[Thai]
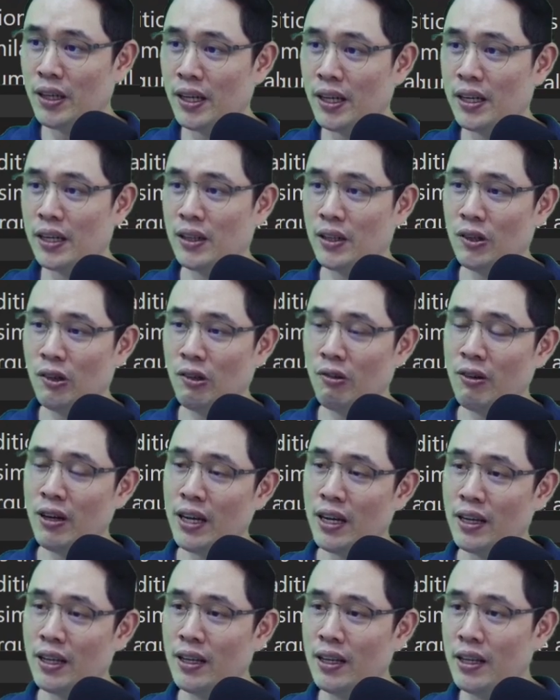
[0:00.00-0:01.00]
กันดูว่า
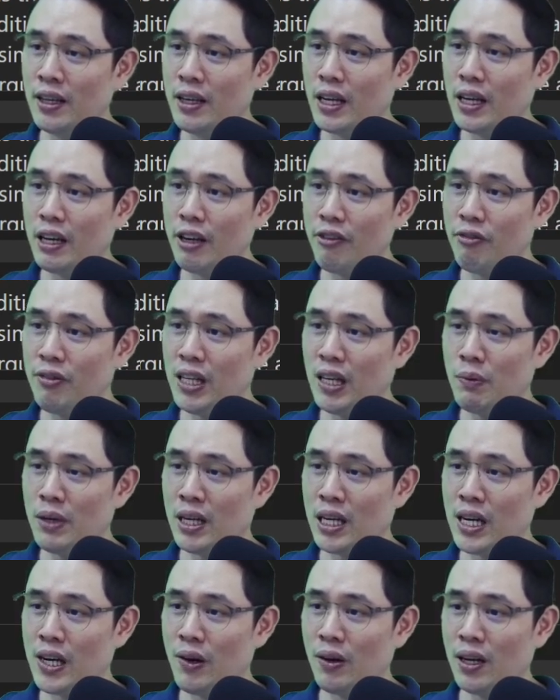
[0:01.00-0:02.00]
fname มี
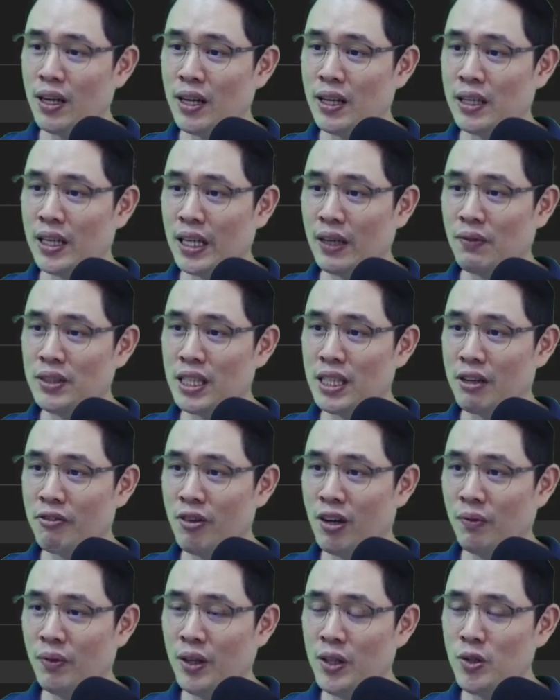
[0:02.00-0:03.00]
ค่าเท่าไหร่นะครับจากฟ
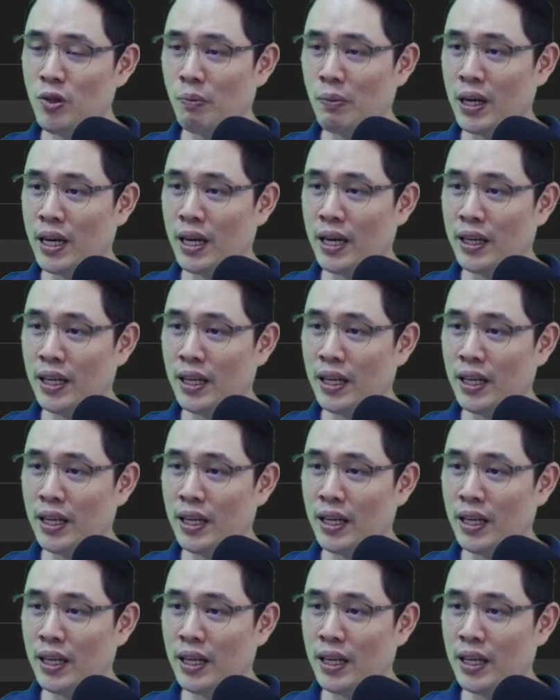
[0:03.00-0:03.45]
อร์มที่ส่งมา